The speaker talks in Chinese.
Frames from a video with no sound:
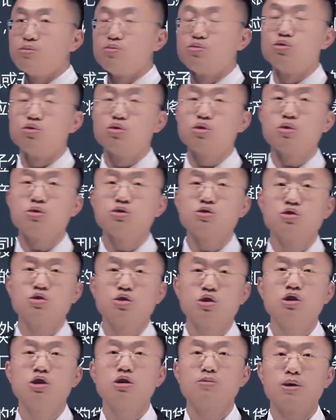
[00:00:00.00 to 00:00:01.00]
母公
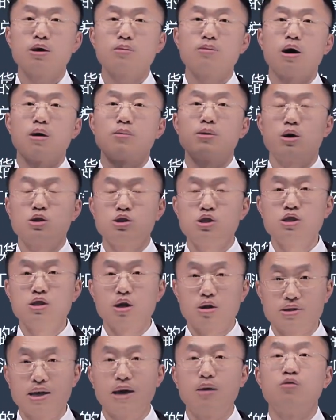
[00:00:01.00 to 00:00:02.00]
司个别报表记
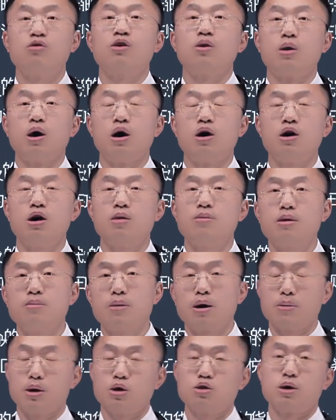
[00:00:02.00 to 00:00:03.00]
到财务费用了，合并
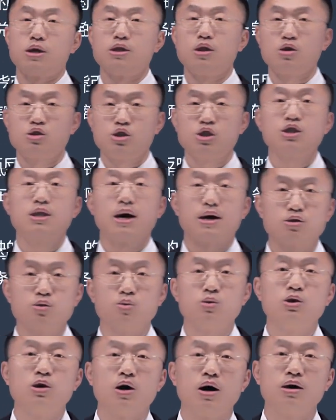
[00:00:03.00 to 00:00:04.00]
报表转到其他
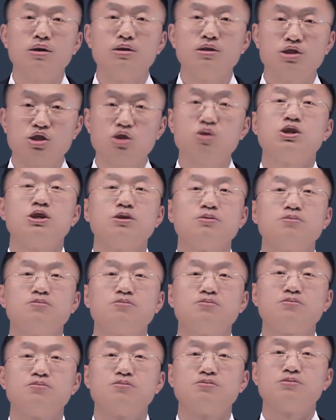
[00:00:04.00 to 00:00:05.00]
综合收益，
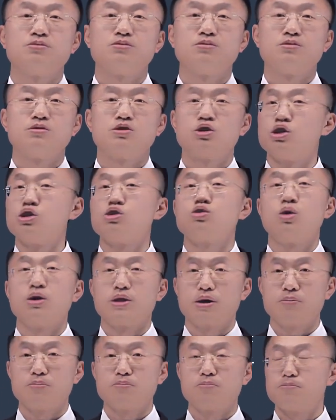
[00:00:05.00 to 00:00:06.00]
这是错
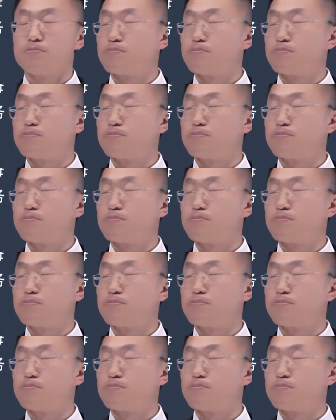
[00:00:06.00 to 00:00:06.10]
的。